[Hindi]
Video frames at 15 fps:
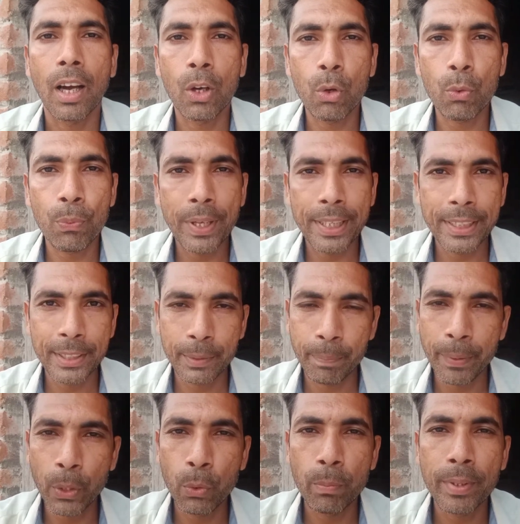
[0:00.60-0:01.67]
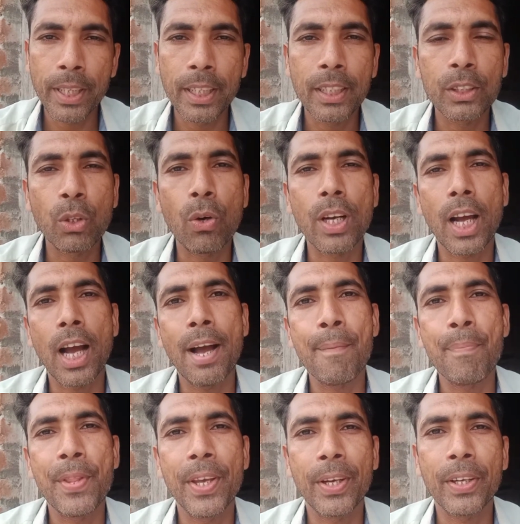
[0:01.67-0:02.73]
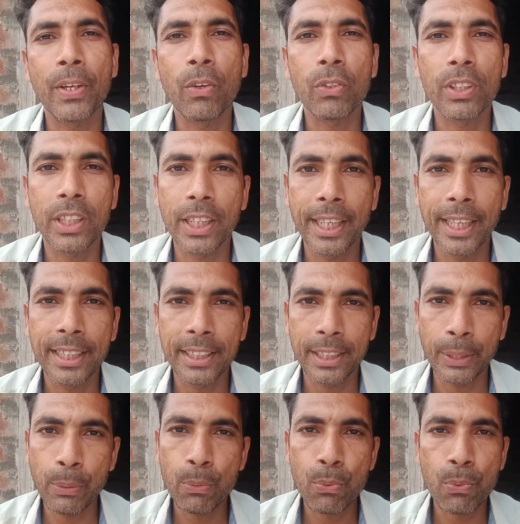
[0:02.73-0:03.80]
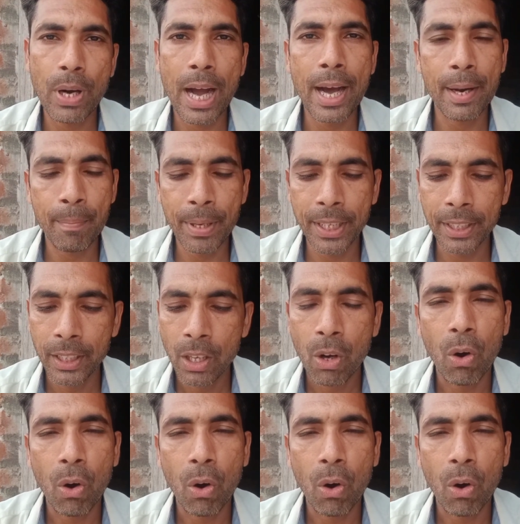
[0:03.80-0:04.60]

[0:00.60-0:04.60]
हेलो फ्रेंड्स मैं हूं मनीष और आप देख रहे हो देसी फार्मिंग